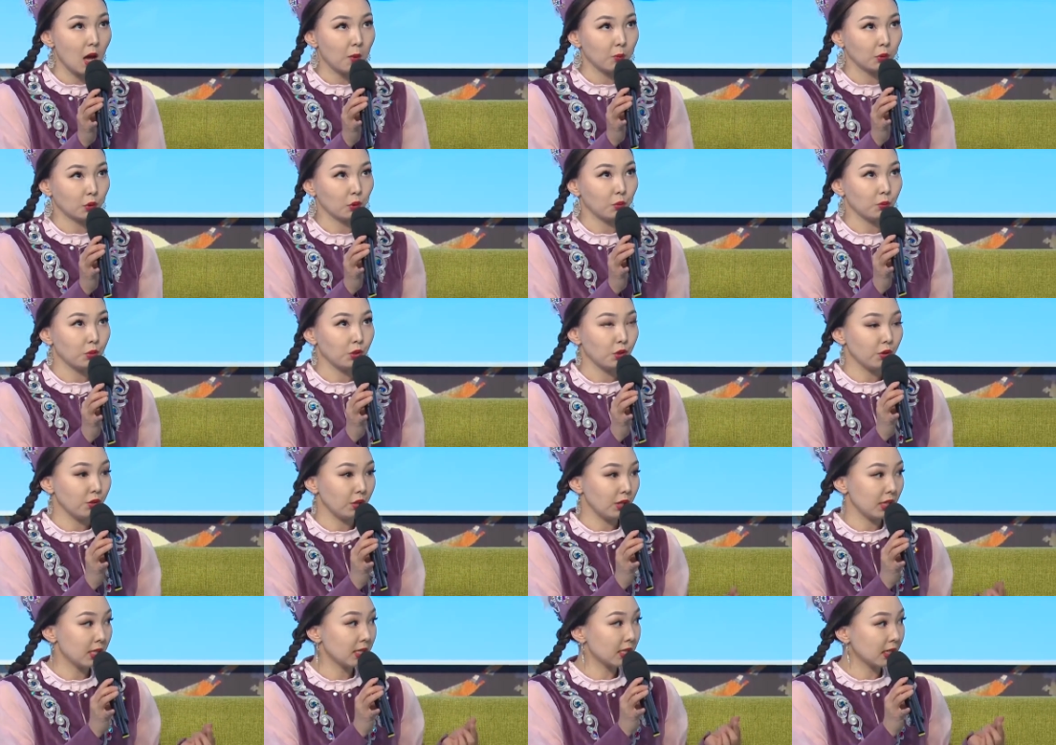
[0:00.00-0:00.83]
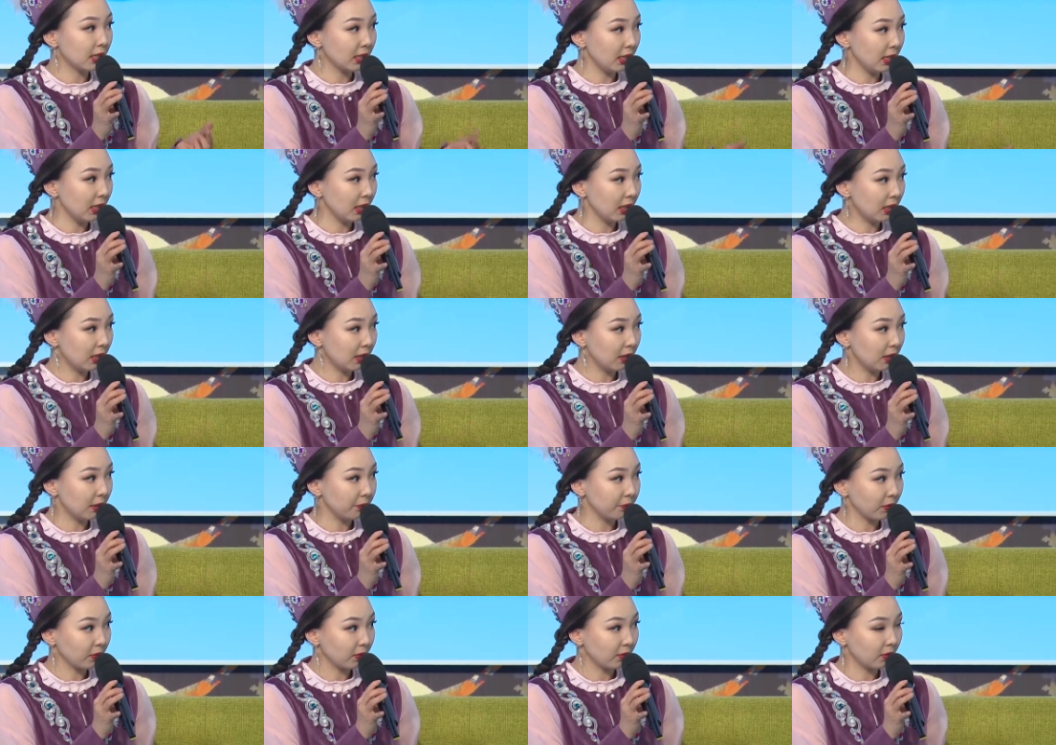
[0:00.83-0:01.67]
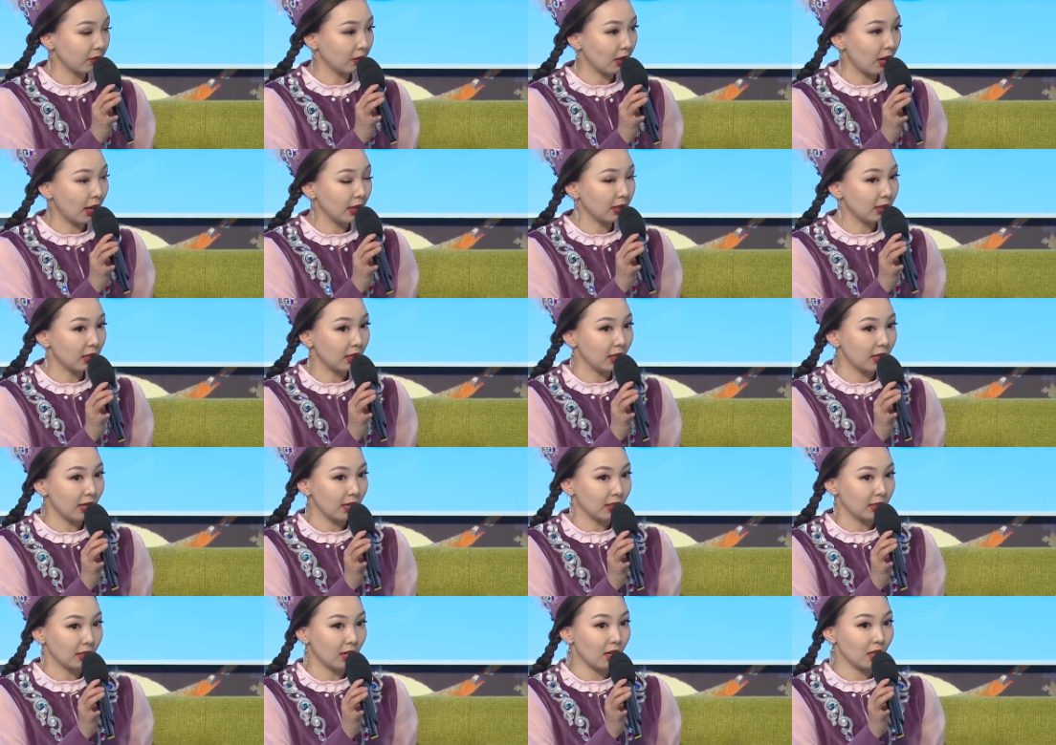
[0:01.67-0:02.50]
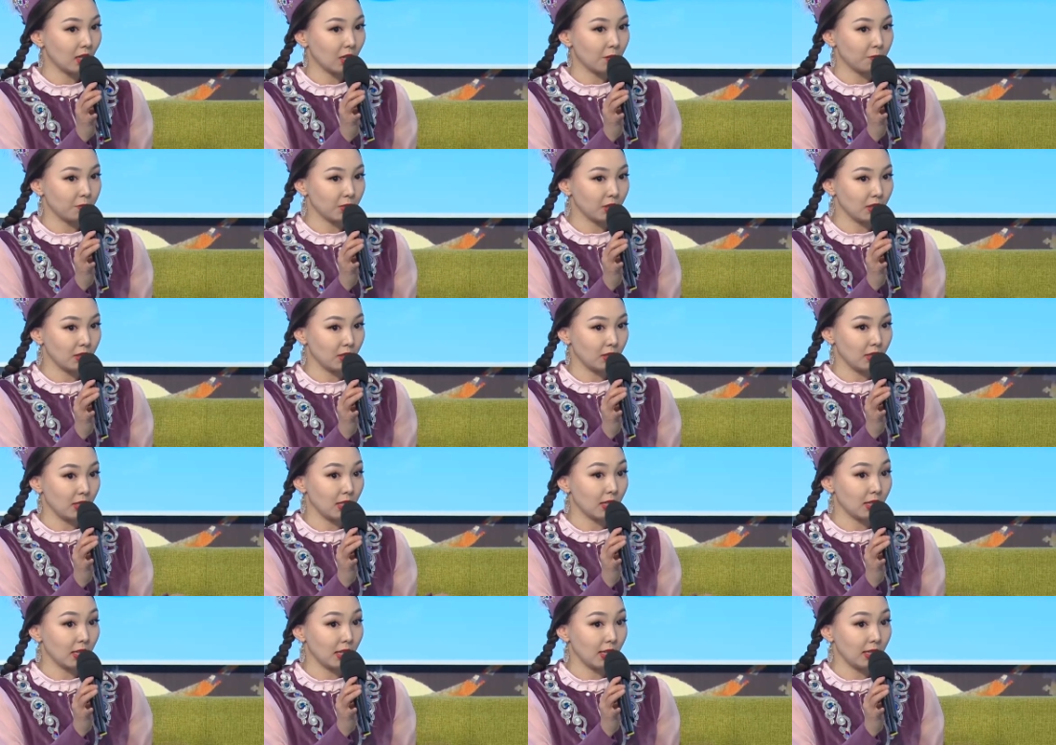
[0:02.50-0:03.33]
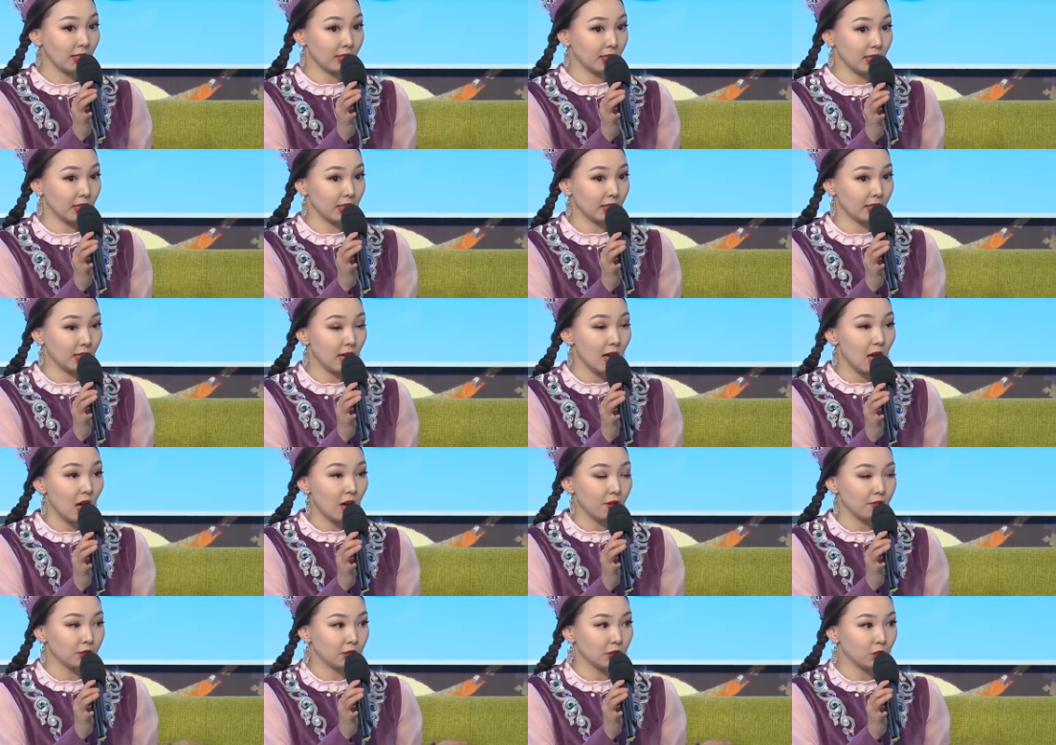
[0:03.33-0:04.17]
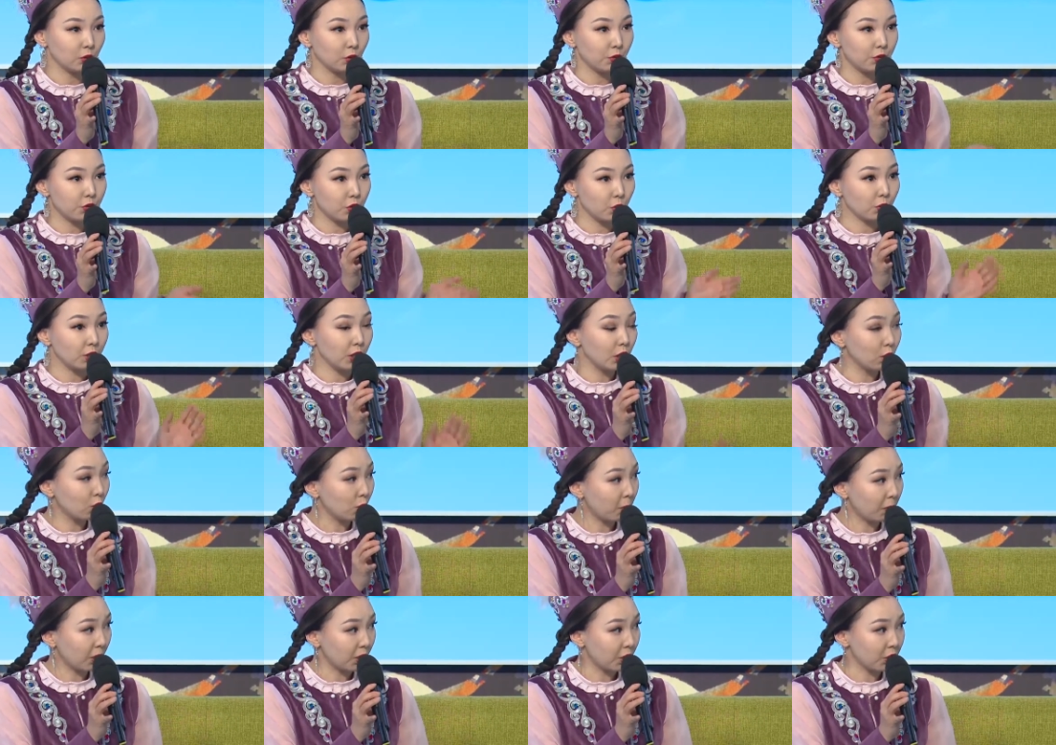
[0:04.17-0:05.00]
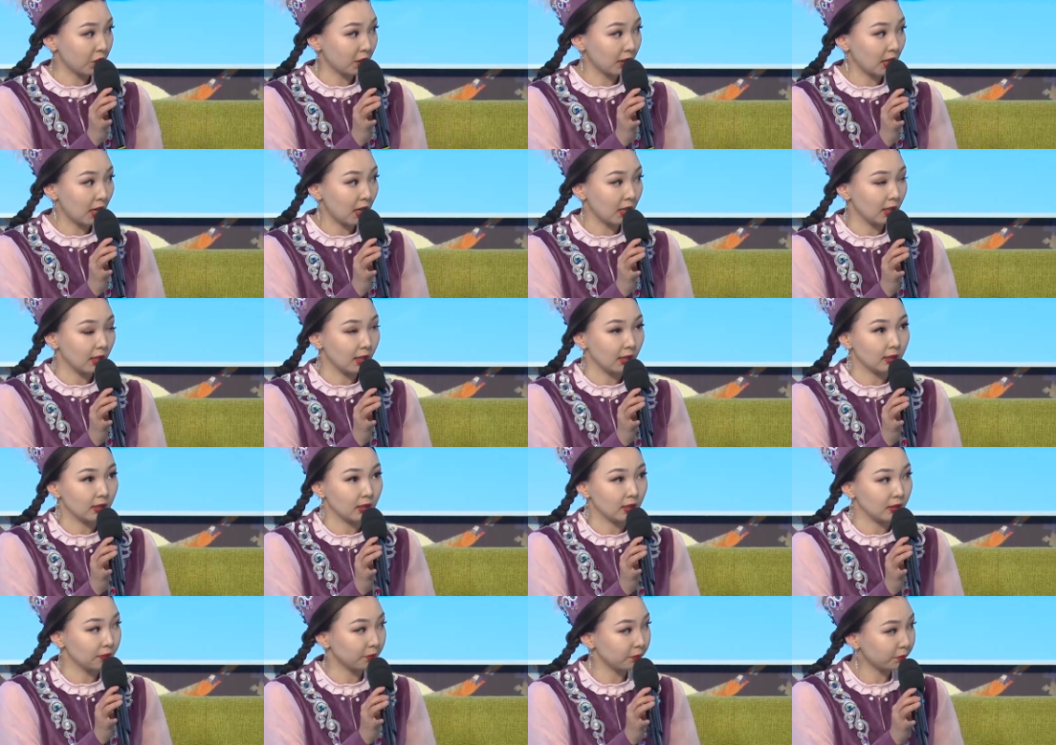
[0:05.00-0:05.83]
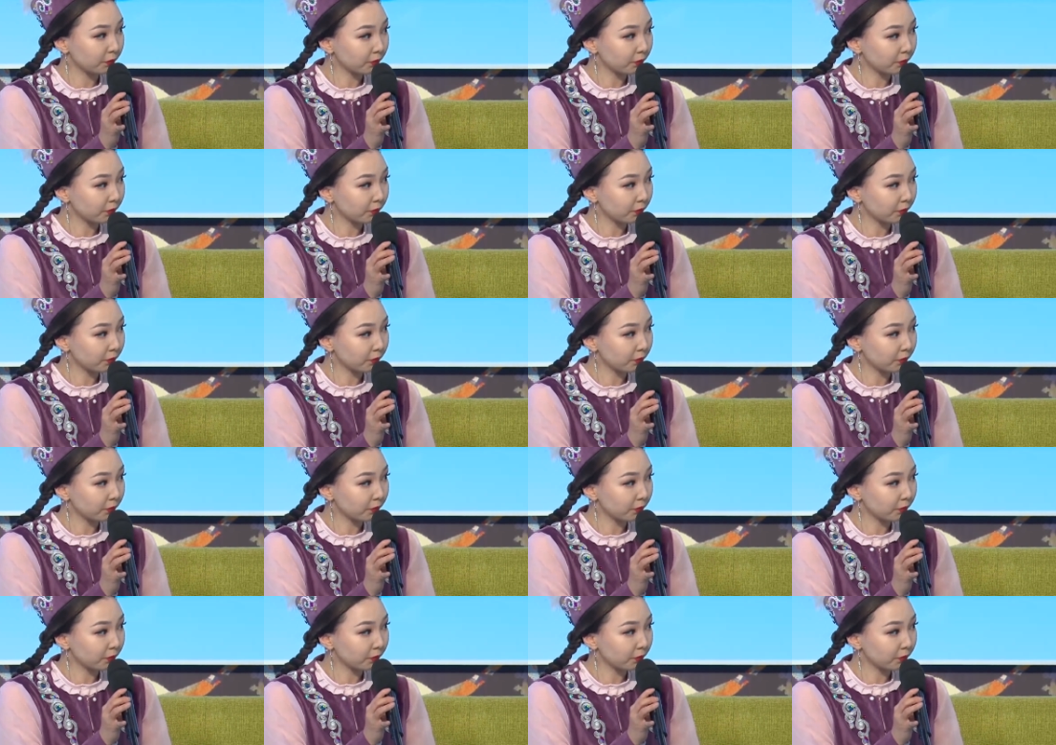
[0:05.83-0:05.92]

Потом у нее есть книга Айналайн Халкомның Еркелеткен. Вот эту всю книгу прочитала. Это... Вот тут